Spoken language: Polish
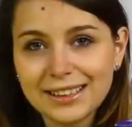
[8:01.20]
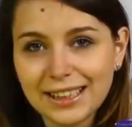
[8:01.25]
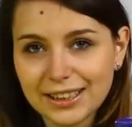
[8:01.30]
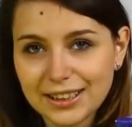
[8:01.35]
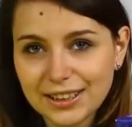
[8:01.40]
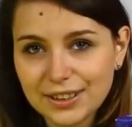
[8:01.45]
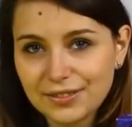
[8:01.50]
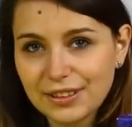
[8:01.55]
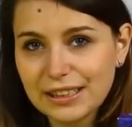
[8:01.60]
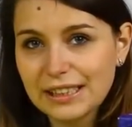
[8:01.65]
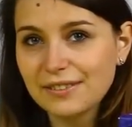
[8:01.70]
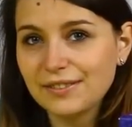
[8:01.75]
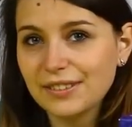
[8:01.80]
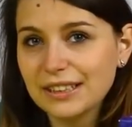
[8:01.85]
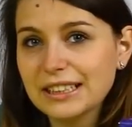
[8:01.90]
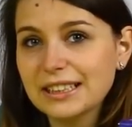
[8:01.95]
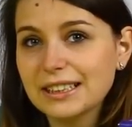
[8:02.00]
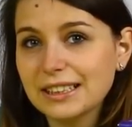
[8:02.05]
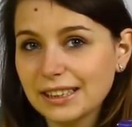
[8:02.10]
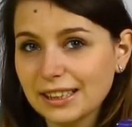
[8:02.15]
Cześć, witam
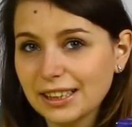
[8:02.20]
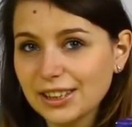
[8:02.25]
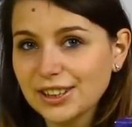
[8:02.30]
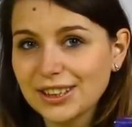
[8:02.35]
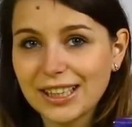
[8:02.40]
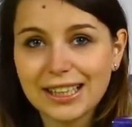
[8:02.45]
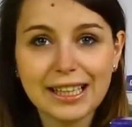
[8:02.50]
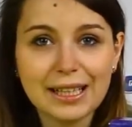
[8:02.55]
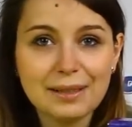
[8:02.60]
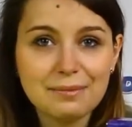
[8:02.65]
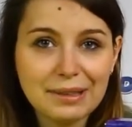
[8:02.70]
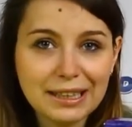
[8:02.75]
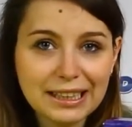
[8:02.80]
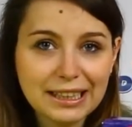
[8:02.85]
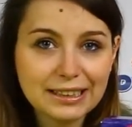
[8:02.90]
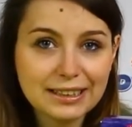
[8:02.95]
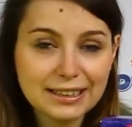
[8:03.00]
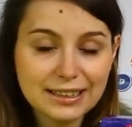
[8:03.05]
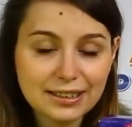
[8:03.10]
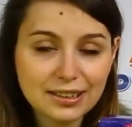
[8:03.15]
Was serdecznie na
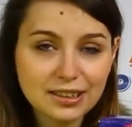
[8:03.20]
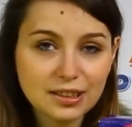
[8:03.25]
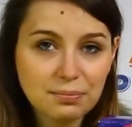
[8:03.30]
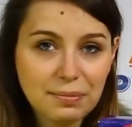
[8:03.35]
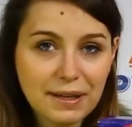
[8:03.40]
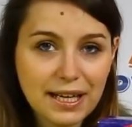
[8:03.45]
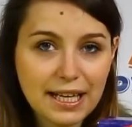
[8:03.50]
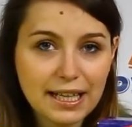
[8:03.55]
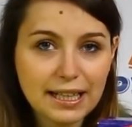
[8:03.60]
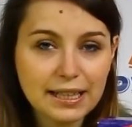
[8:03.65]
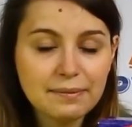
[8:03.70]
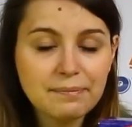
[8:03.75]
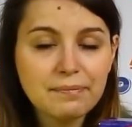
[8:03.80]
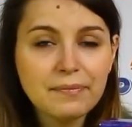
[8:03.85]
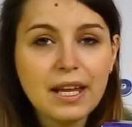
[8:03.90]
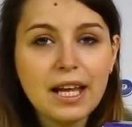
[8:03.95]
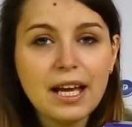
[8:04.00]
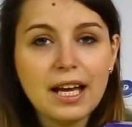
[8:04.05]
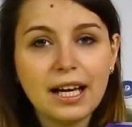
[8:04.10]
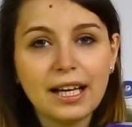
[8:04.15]
megadyskont.pl.
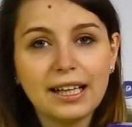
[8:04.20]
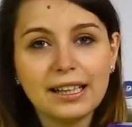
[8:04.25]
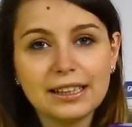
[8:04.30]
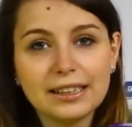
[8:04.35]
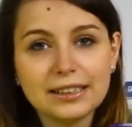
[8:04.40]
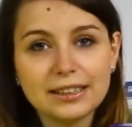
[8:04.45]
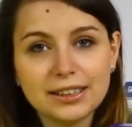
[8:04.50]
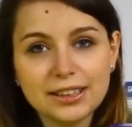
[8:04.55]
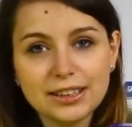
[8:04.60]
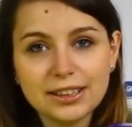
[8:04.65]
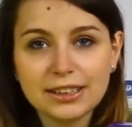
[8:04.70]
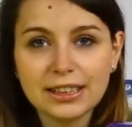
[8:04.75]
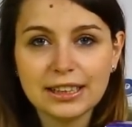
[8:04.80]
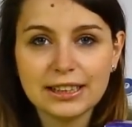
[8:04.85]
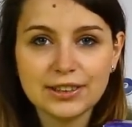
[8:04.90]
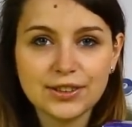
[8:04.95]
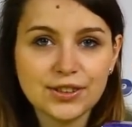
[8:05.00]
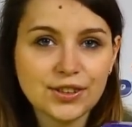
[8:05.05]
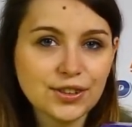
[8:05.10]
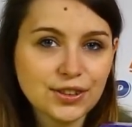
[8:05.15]
E,
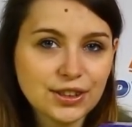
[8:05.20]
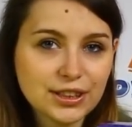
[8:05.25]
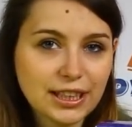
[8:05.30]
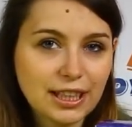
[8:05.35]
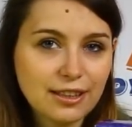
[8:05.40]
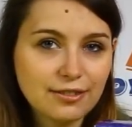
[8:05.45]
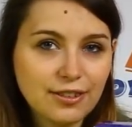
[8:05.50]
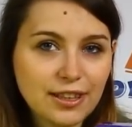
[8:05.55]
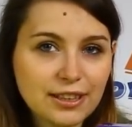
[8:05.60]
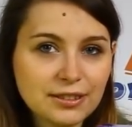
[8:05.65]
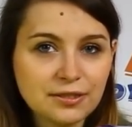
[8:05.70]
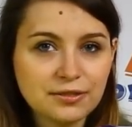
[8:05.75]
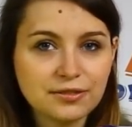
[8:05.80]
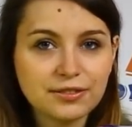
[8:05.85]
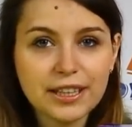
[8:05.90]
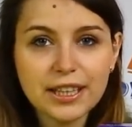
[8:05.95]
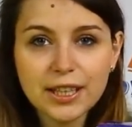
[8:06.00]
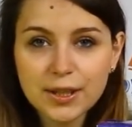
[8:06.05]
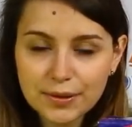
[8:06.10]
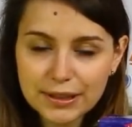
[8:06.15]
dzisiaj coś dla
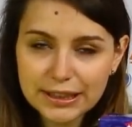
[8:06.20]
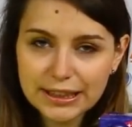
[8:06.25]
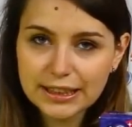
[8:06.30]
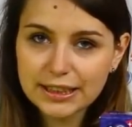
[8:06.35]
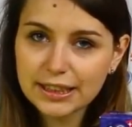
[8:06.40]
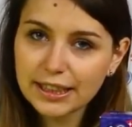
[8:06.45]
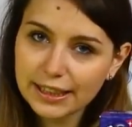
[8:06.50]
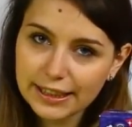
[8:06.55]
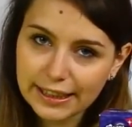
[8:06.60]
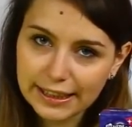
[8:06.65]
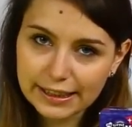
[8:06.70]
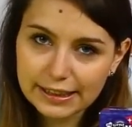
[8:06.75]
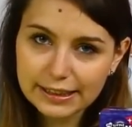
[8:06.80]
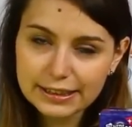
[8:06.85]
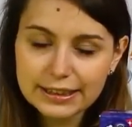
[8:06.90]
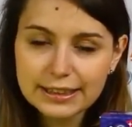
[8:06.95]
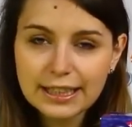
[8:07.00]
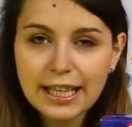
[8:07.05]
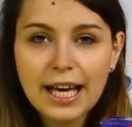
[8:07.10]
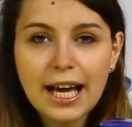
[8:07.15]
fanów Equestria
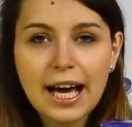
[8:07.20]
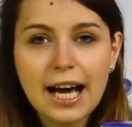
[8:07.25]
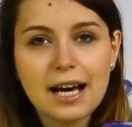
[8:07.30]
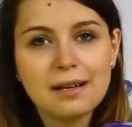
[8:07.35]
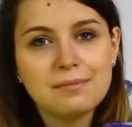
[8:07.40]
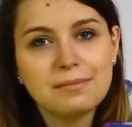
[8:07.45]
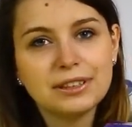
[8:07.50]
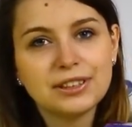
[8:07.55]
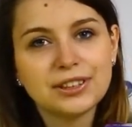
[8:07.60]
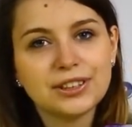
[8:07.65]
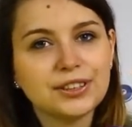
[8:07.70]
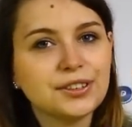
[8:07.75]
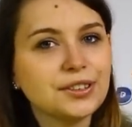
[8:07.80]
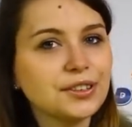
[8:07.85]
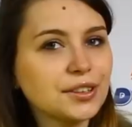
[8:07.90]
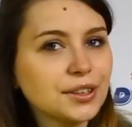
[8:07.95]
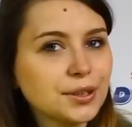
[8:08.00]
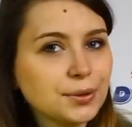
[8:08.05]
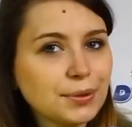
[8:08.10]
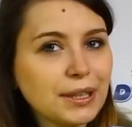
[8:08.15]
Girls, a będzie
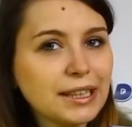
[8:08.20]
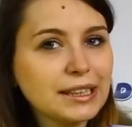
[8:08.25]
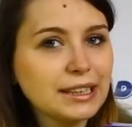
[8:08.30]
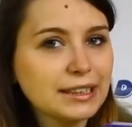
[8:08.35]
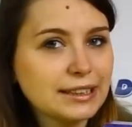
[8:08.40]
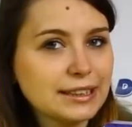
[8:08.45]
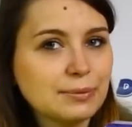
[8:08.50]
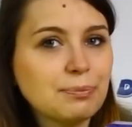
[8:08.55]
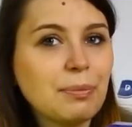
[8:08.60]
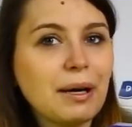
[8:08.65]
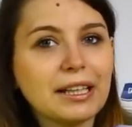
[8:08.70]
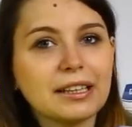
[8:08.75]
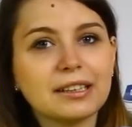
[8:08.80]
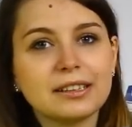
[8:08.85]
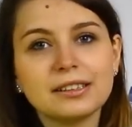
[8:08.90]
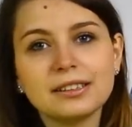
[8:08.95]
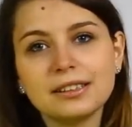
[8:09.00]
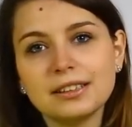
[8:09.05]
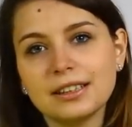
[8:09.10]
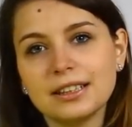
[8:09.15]
to Twilight
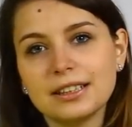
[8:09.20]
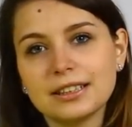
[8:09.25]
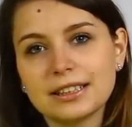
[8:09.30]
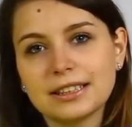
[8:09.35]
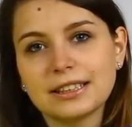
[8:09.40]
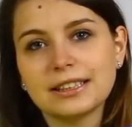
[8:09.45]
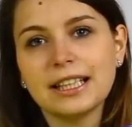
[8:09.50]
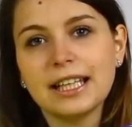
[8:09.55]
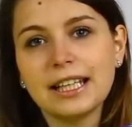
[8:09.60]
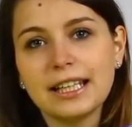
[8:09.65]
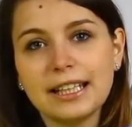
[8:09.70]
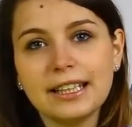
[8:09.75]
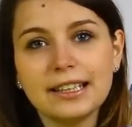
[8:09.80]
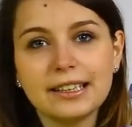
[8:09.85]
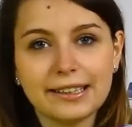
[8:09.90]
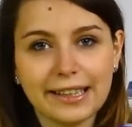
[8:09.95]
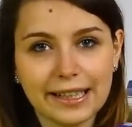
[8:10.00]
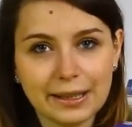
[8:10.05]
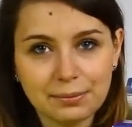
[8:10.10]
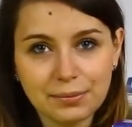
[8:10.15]
Sparkle z
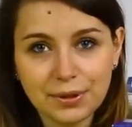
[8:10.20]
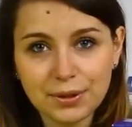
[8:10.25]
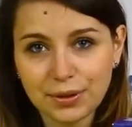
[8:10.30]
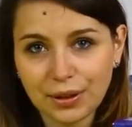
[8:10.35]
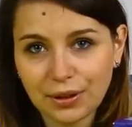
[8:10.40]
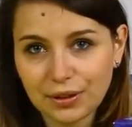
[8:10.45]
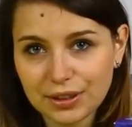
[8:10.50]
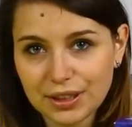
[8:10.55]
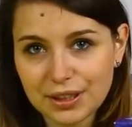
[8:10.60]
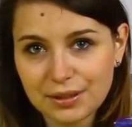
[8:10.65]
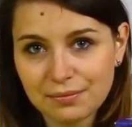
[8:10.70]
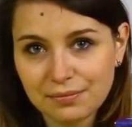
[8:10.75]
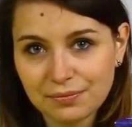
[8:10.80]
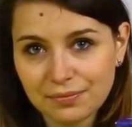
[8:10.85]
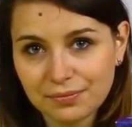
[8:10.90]
serii Rainbow Rocks.